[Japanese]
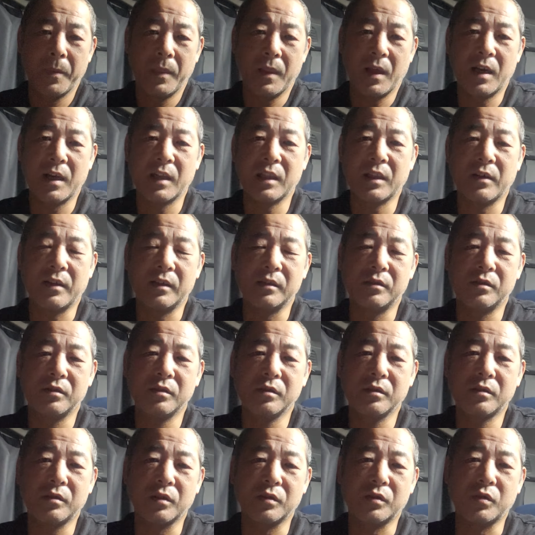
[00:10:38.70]
あなたは
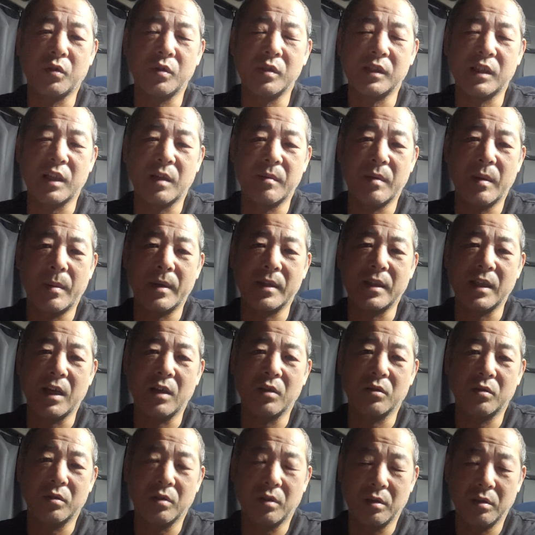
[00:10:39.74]
ずっと損したままだ
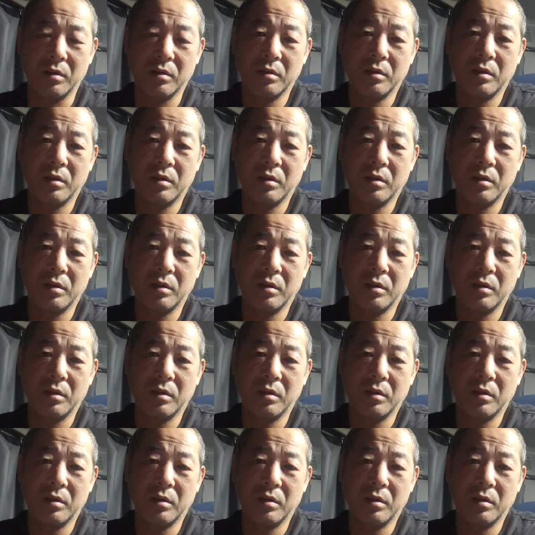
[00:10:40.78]
よと。